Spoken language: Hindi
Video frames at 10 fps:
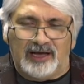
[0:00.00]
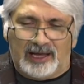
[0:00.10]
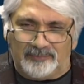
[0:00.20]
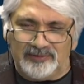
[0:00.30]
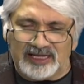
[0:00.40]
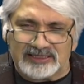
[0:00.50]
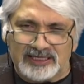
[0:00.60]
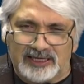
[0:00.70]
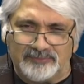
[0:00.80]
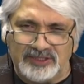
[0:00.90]
हमला
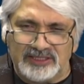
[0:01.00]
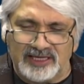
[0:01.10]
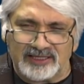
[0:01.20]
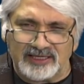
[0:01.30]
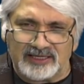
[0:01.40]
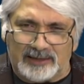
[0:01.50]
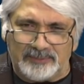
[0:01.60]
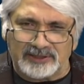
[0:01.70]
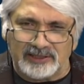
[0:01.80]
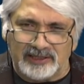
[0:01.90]
था अमेरिका के
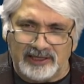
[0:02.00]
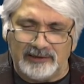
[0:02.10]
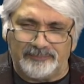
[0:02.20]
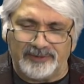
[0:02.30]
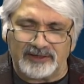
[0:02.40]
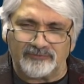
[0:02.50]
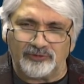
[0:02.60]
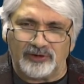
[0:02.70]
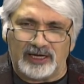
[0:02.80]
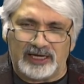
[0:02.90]
कैपिटल हिल पर
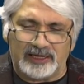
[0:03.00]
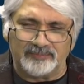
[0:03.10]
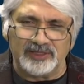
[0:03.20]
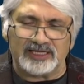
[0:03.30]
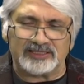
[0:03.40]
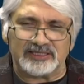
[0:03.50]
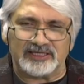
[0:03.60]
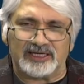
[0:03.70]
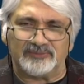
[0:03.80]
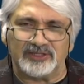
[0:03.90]
वो हमला था
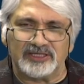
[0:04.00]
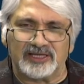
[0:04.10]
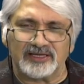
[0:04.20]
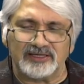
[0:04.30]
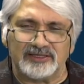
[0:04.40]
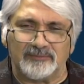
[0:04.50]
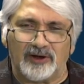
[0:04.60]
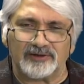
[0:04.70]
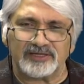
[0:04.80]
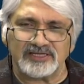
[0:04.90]
अमेरिका की
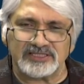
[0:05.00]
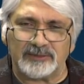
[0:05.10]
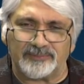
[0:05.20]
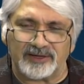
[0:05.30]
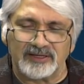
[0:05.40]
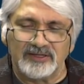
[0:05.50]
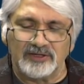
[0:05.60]
डेमोक्रेसी पर